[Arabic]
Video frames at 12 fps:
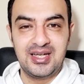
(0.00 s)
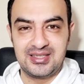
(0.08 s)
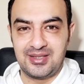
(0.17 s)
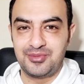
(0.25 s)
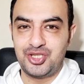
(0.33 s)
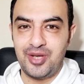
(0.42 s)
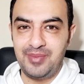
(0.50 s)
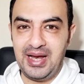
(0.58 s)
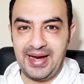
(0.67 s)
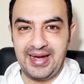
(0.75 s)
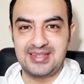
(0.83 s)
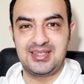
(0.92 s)
التمشيه من
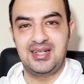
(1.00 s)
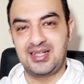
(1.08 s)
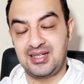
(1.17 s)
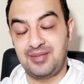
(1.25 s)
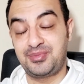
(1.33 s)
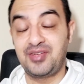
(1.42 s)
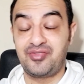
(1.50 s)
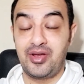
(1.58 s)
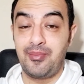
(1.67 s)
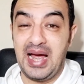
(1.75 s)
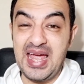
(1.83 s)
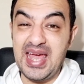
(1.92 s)
الحاجات اللي انا بتفرق
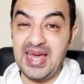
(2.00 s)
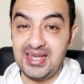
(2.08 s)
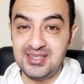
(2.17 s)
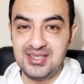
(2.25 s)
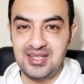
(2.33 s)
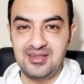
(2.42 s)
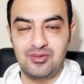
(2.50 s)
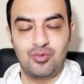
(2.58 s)
معايا جدا